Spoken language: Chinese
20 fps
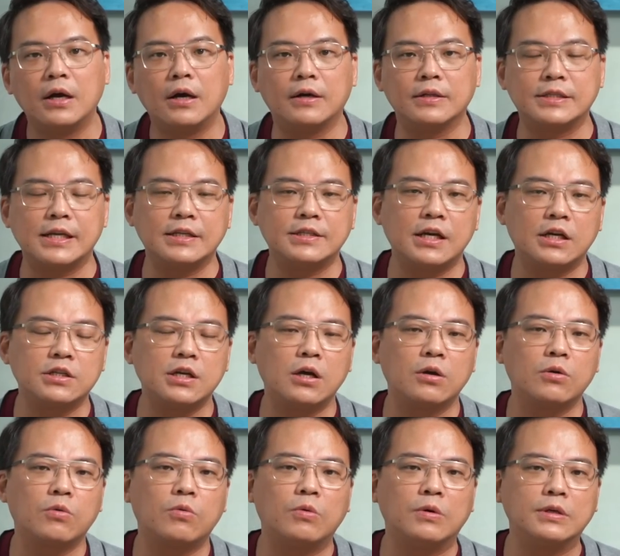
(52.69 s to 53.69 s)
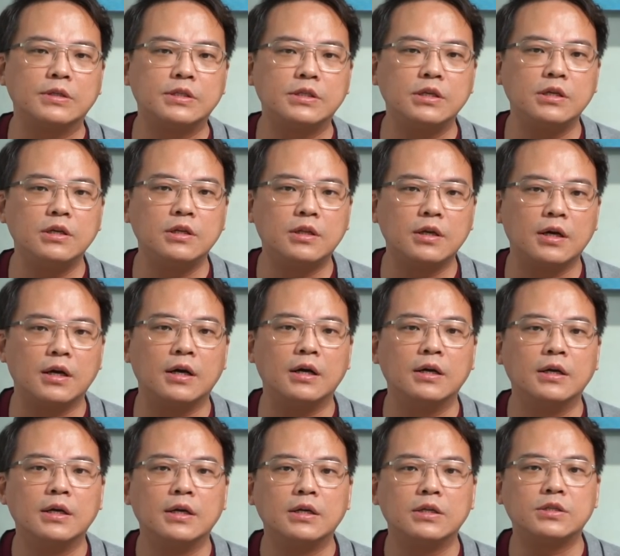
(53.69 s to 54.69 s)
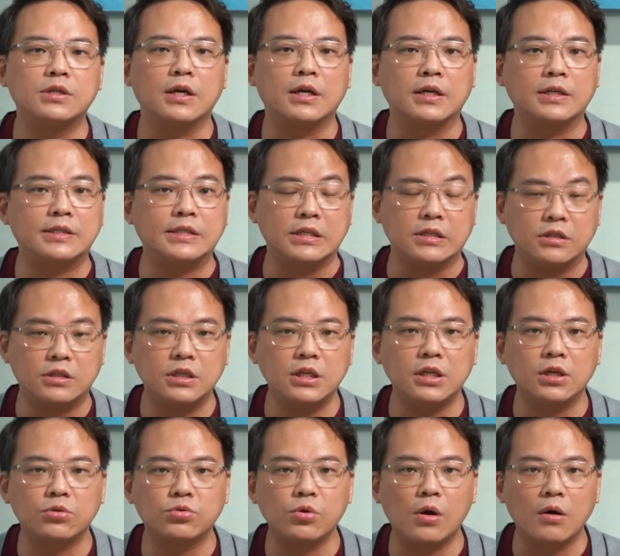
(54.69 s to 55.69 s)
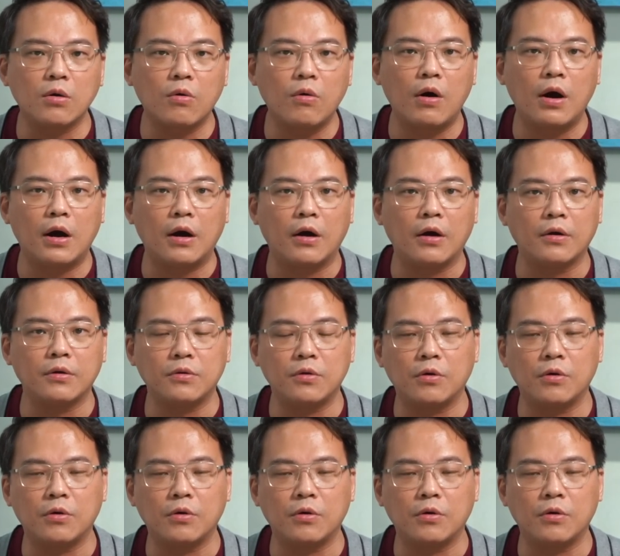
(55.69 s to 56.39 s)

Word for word: 啊，再加上国际的整个景气的状况啊，